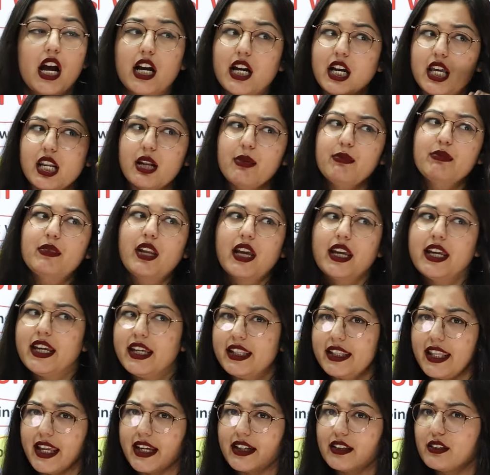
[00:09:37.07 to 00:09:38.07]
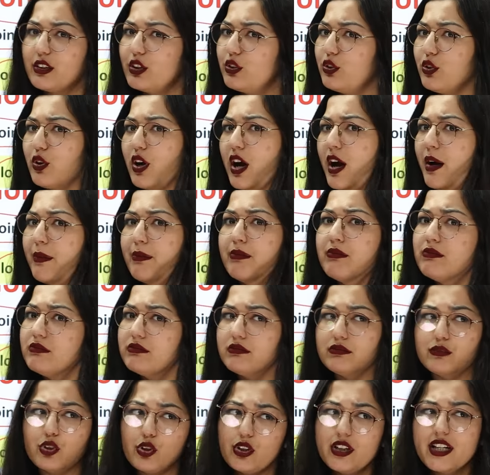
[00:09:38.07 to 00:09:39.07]
अगर हम नहीं देखते तो हम
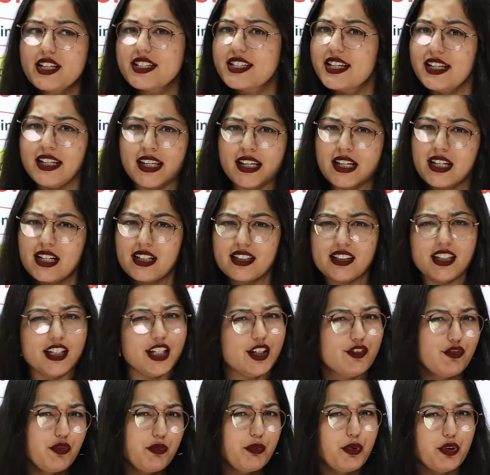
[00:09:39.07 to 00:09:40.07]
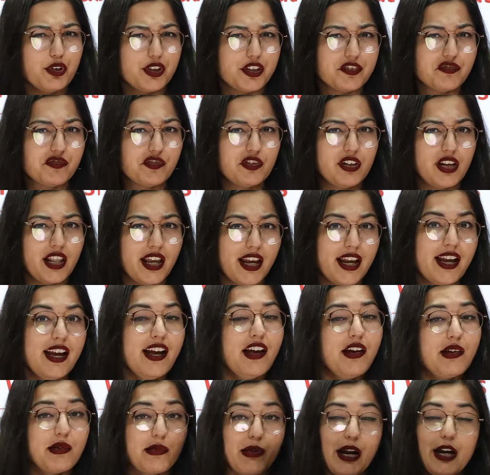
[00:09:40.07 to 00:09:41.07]
नोटिस ही नहीं करते कि वो ब्यूटीफुल है
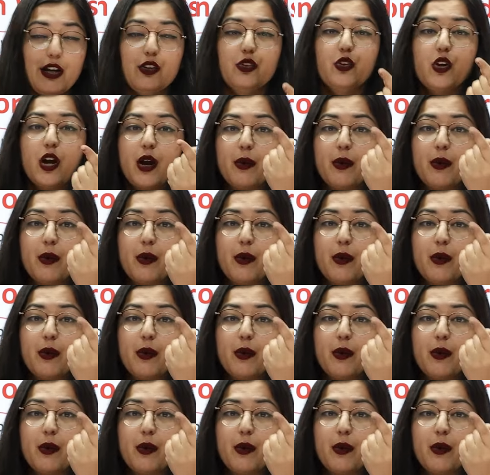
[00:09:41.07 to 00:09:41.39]
राइट right?